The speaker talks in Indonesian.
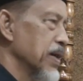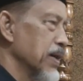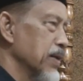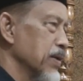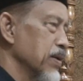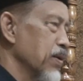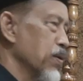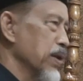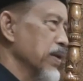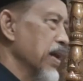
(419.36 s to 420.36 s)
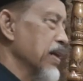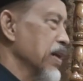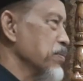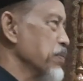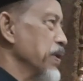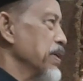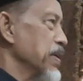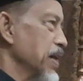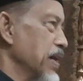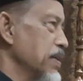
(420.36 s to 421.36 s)
Dan orang yang akan
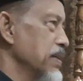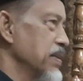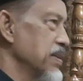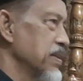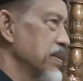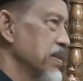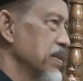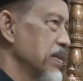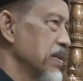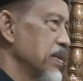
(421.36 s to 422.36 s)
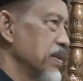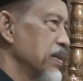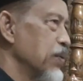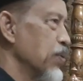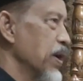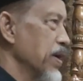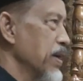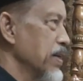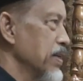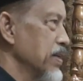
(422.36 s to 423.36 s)
bepergian dua
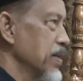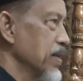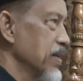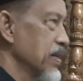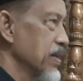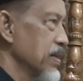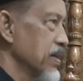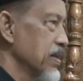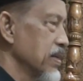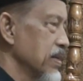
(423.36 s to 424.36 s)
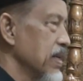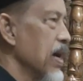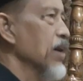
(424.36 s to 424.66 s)
yang dia